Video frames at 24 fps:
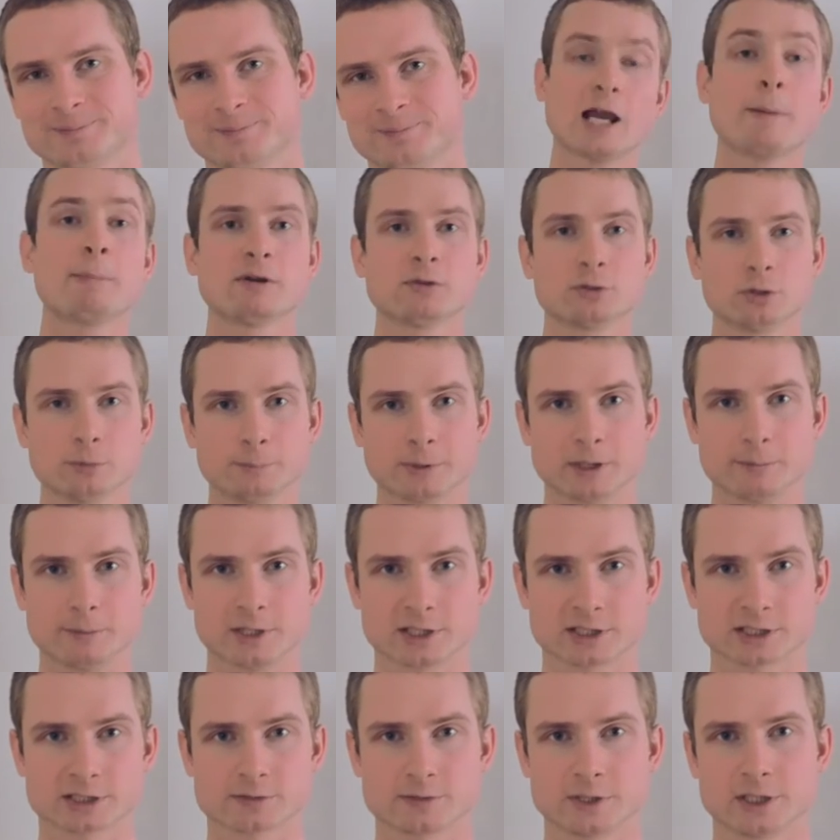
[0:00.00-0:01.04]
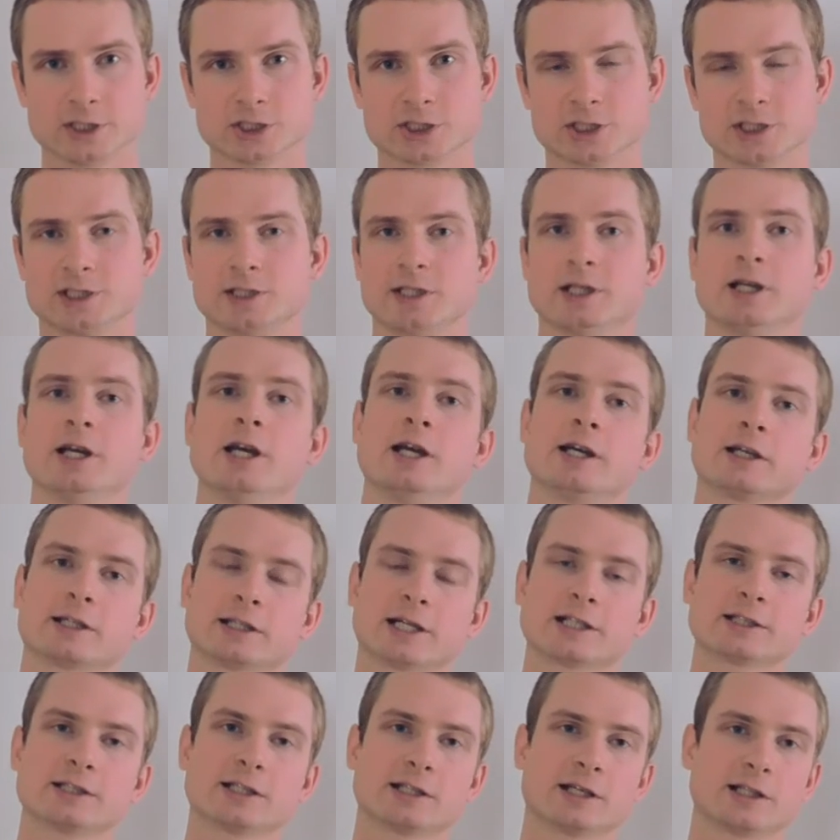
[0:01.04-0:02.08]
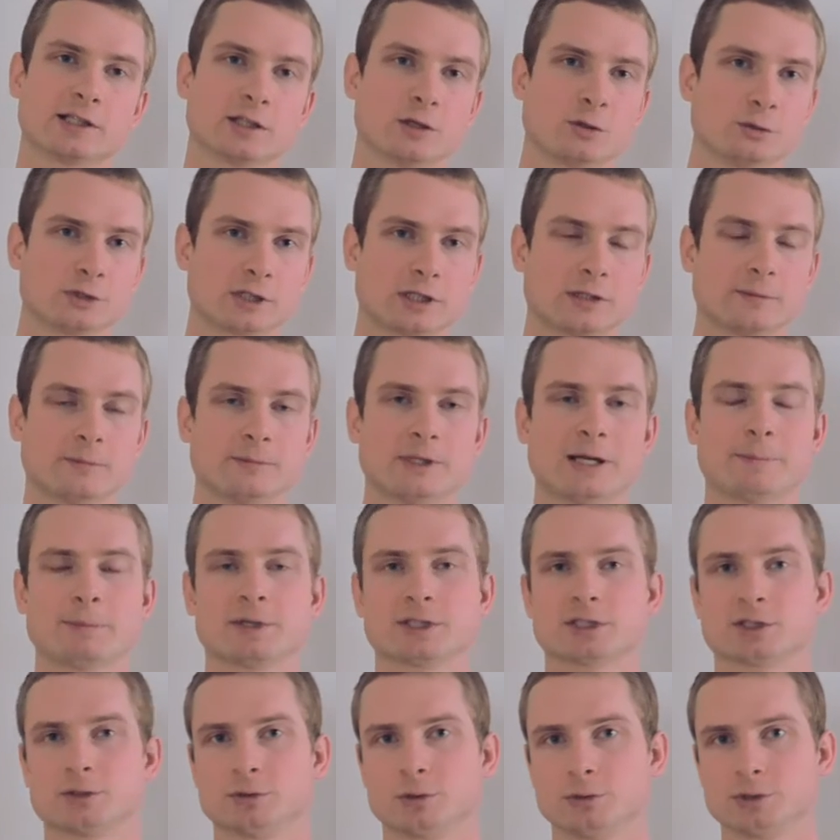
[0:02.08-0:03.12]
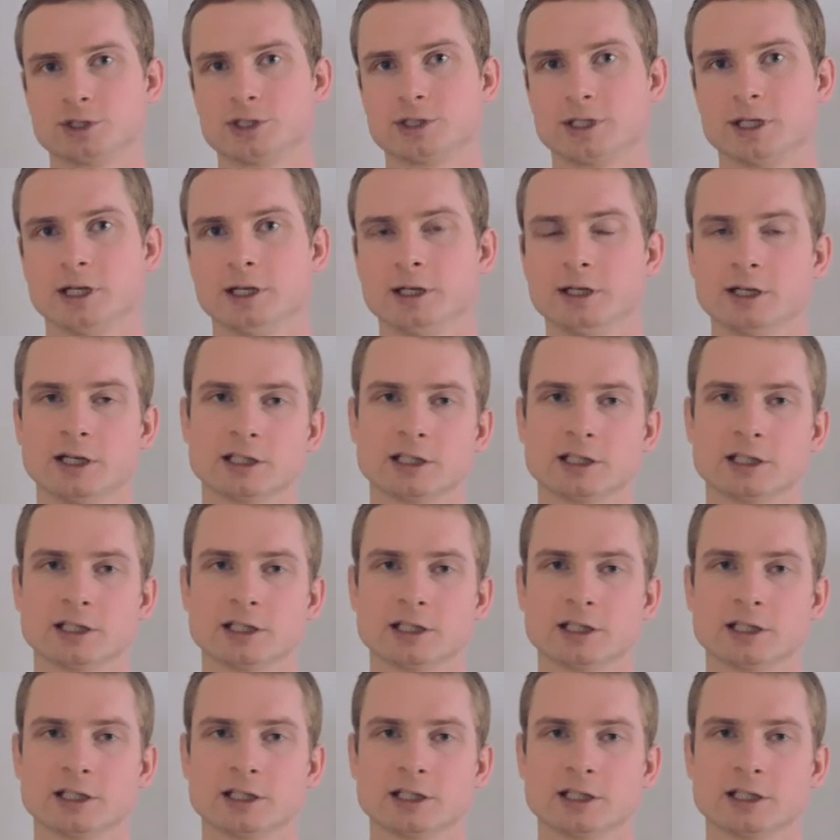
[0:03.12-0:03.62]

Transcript: Я приведу примеры своей жизни. Как-то рано утром я проснулся,